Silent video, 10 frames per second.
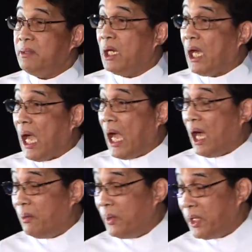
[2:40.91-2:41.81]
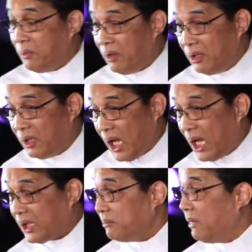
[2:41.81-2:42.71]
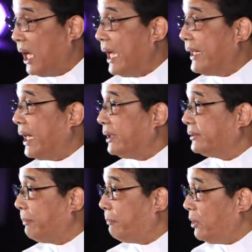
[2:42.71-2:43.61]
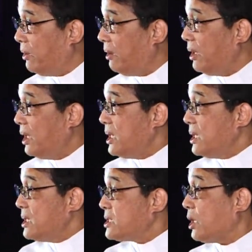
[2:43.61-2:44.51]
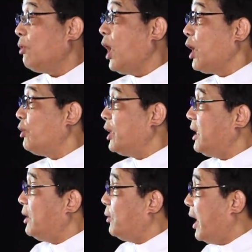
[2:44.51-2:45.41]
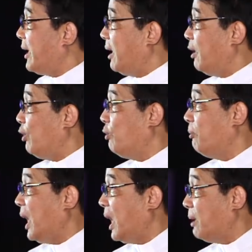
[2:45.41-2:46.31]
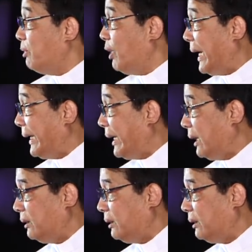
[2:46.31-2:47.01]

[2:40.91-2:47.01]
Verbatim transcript: mag-aaway yung aking mga anak at apo sa kung anong iiwanan kong mga kabuhayan,